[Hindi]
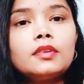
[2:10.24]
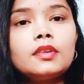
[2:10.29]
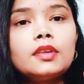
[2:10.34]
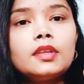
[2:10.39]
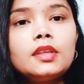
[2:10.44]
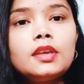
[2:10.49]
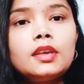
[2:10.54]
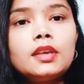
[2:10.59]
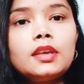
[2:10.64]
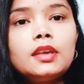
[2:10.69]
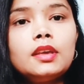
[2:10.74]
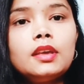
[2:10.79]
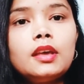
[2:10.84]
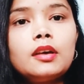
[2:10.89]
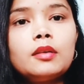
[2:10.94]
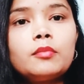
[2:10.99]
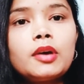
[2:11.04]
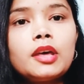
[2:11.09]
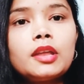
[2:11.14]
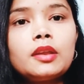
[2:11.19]
ये देखिए
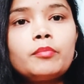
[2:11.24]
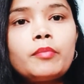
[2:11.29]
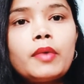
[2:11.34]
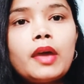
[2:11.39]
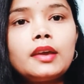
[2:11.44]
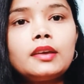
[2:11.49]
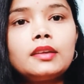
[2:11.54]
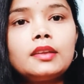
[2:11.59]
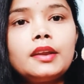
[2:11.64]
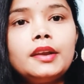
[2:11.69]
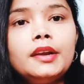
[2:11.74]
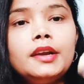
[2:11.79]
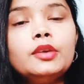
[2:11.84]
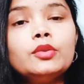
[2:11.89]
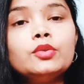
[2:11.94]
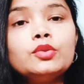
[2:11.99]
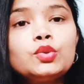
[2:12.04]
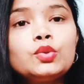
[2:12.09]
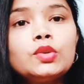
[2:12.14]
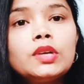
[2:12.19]
हमारा पैक रेडी
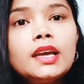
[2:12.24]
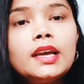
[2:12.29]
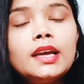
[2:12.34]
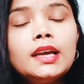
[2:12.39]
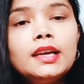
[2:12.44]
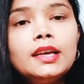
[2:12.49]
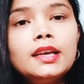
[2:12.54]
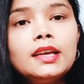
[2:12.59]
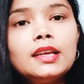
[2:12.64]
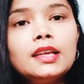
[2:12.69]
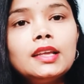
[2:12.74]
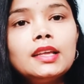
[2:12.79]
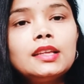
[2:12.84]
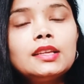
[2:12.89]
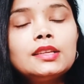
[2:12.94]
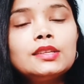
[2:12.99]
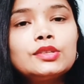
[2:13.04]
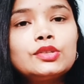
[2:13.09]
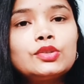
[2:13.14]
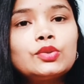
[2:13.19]
हो चुका
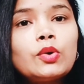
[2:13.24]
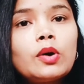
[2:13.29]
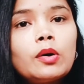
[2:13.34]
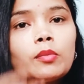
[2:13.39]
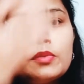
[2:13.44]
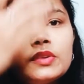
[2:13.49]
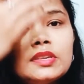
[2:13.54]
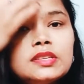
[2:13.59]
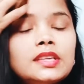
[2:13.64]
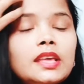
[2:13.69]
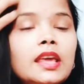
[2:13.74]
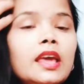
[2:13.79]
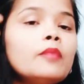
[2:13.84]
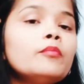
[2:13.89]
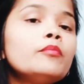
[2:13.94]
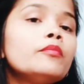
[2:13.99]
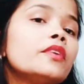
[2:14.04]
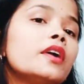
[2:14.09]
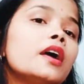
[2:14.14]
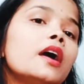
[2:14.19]
है सो अब इसे हम
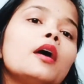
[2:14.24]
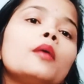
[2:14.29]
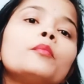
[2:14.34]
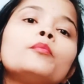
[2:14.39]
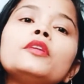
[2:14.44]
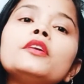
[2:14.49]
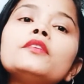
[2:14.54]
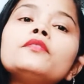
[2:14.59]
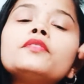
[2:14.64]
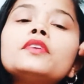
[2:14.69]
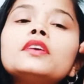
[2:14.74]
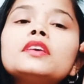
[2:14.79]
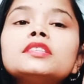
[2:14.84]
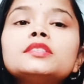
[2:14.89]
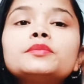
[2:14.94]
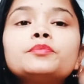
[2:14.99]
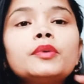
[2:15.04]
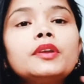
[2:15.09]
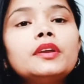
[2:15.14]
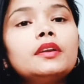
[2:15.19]
अपने
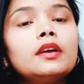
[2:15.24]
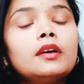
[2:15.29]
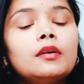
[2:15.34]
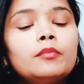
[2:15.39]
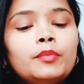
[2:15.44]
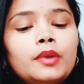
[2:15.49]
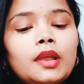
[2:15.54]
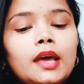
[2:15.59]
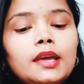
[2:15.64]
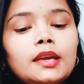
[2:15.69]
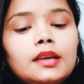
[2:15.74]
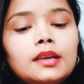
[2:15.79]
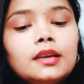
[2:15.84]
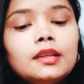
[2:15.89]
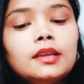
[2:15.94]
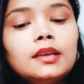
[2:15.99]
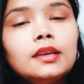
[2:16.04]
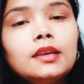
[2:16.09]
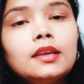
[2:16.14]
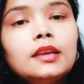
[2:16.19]
फेस पर अप्लाई
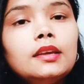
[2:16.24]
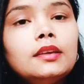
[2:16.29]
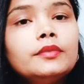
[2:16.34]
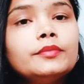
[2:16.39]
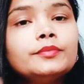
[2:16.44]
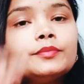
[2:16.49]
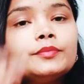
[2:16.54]
करेंगे